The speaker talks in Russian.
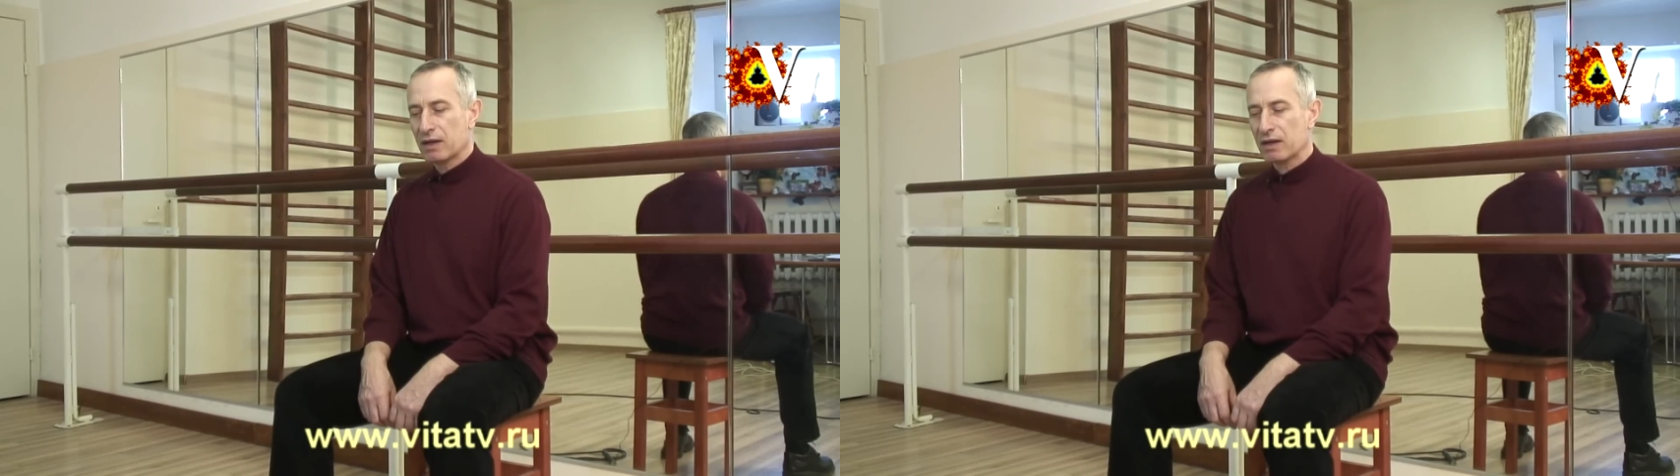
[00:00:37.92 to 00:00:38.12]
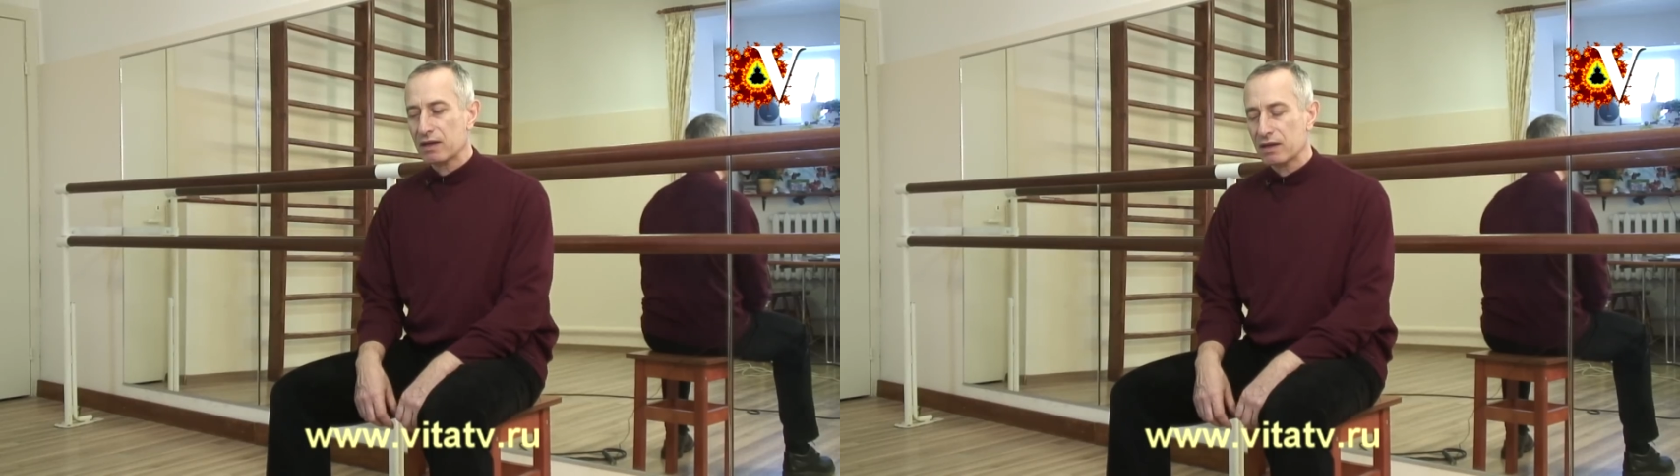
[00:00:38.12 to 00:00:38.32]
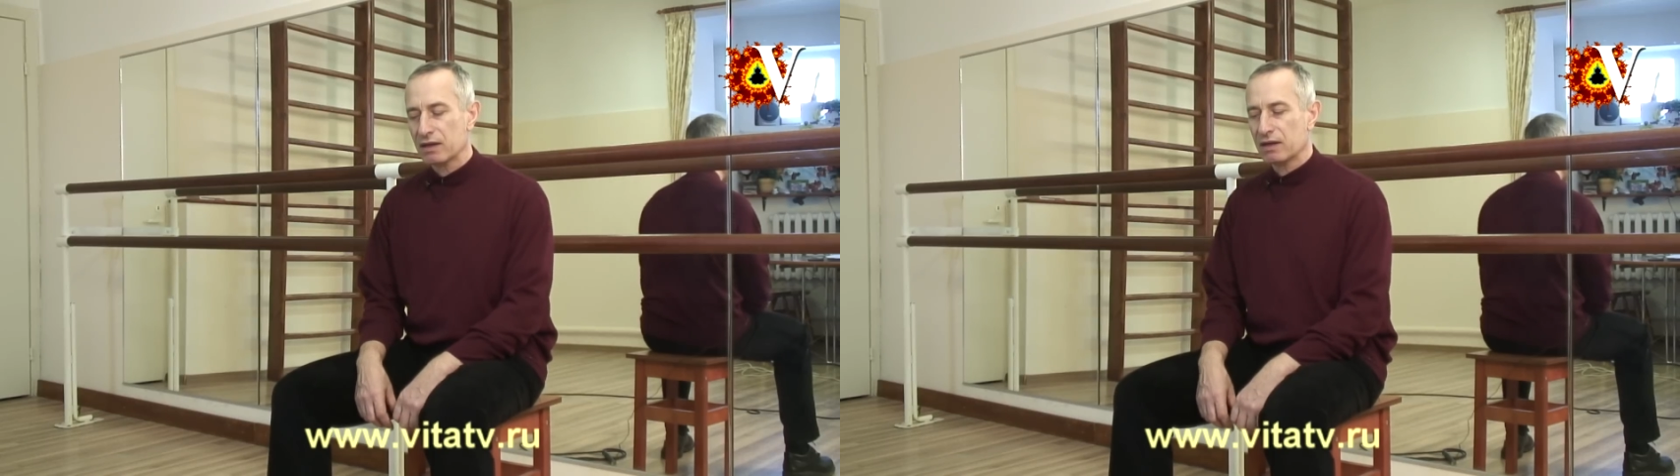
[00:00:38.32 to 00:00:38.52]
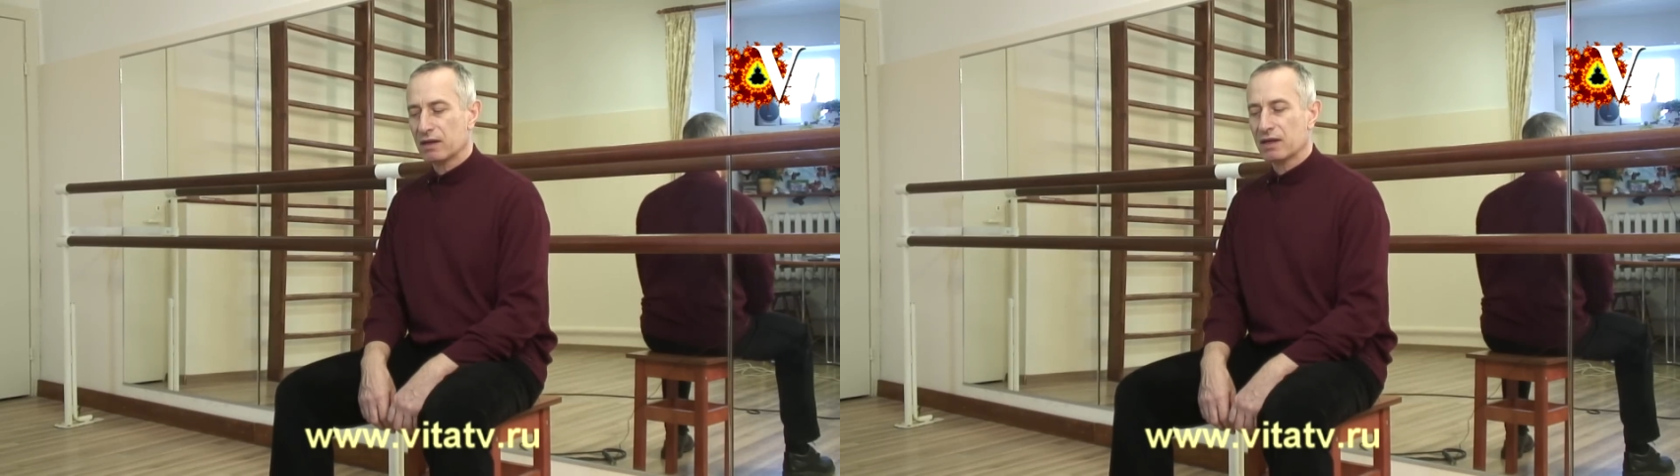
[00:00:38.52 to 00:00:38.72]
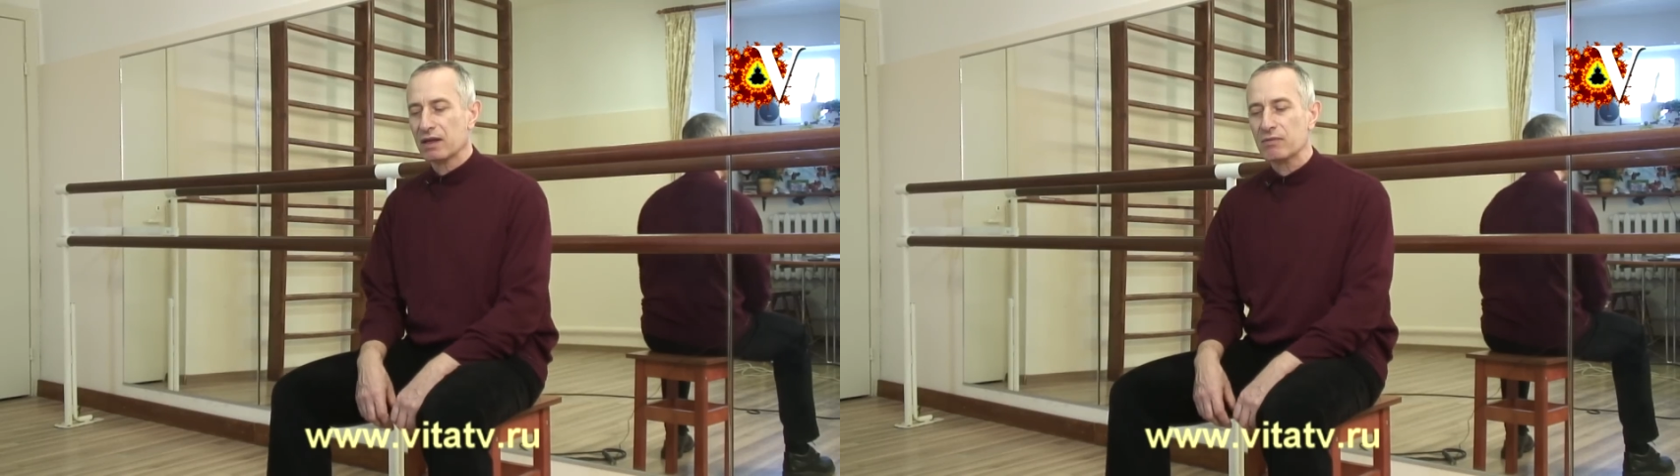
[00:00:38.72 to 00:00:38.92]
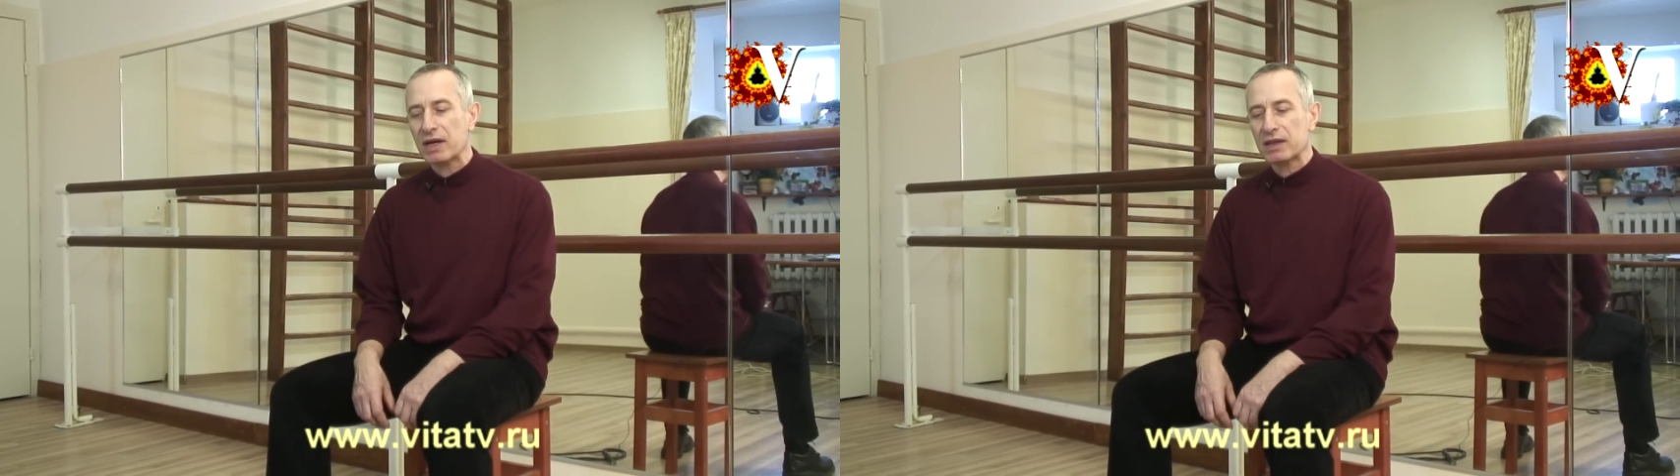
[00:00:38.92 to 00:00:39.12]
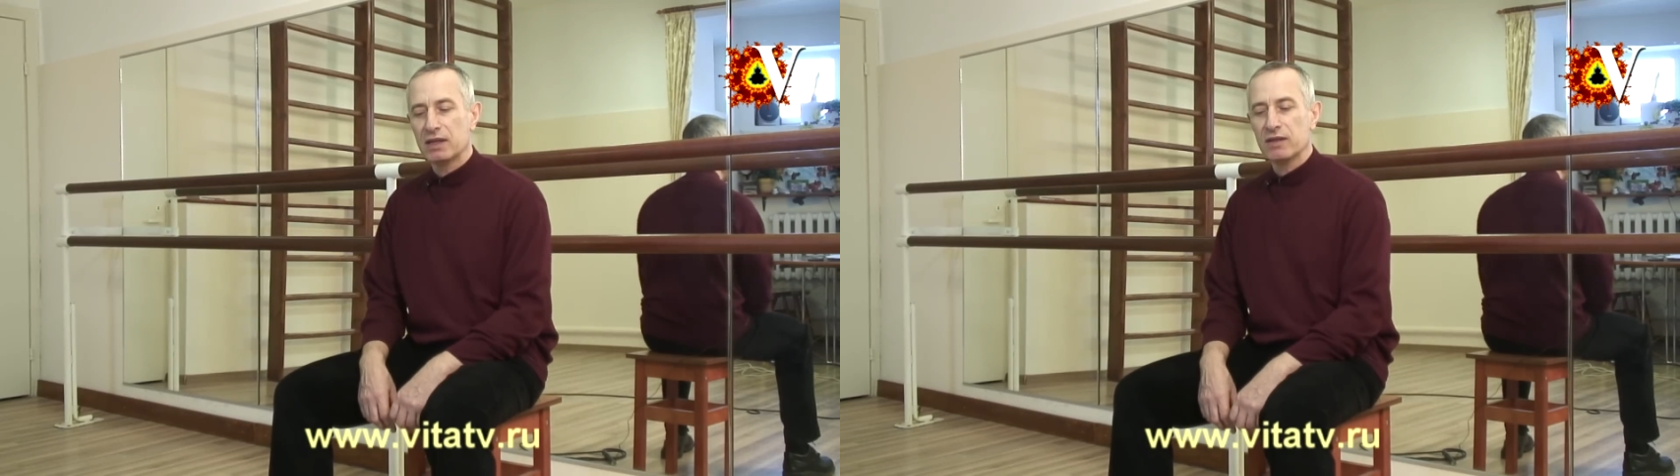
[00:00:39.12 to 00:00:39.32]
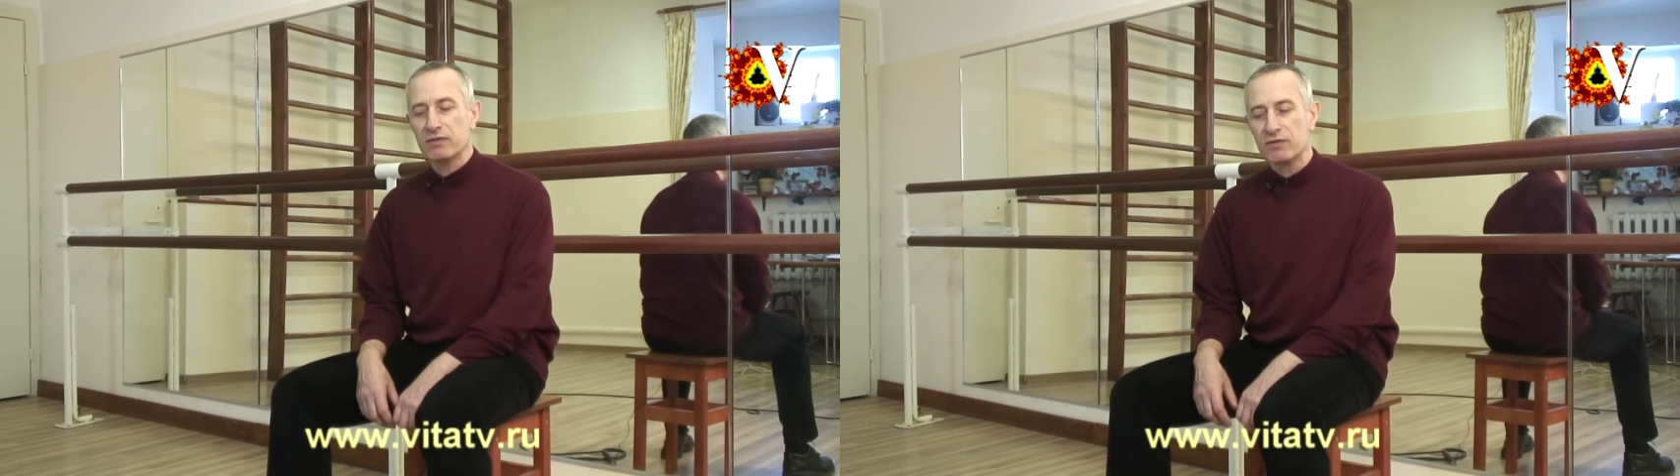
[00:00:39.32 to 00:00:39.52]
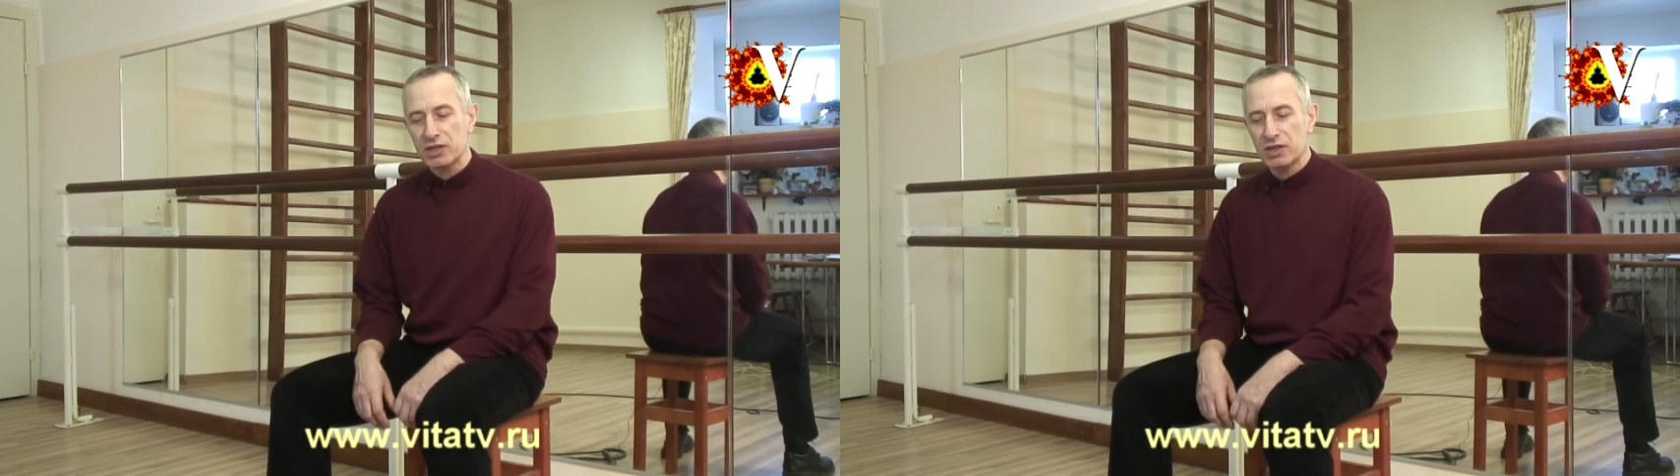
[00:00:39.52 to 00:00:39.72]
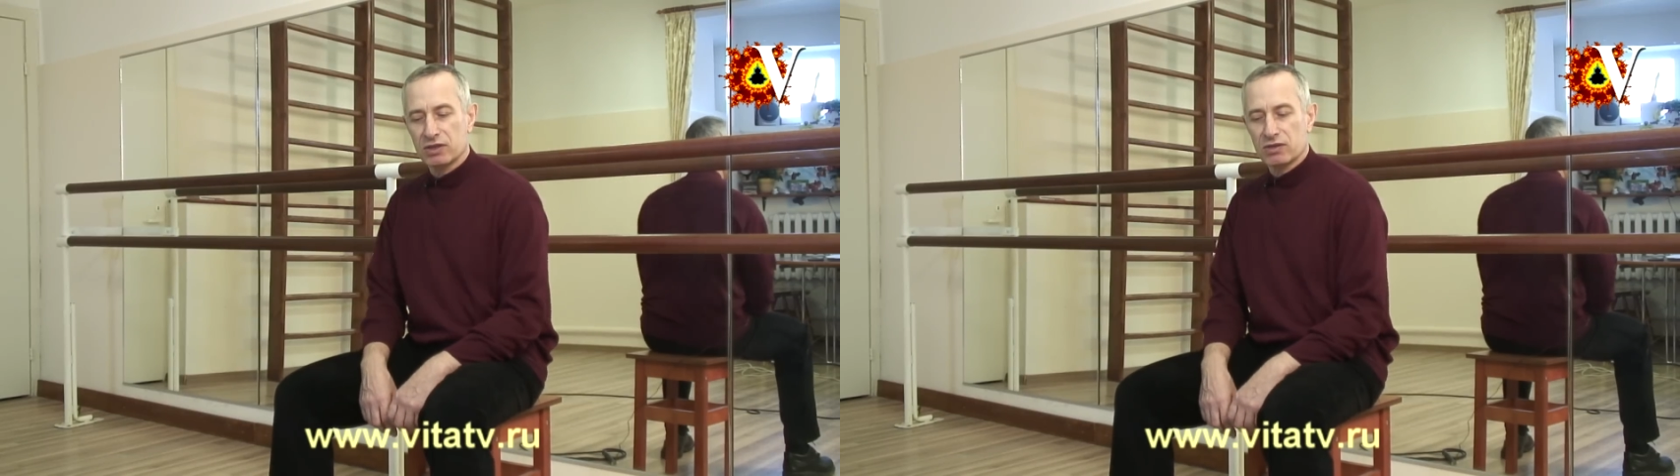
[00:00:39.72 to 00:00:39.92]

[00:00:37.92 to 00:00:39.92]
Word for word: э, хромоты в движении,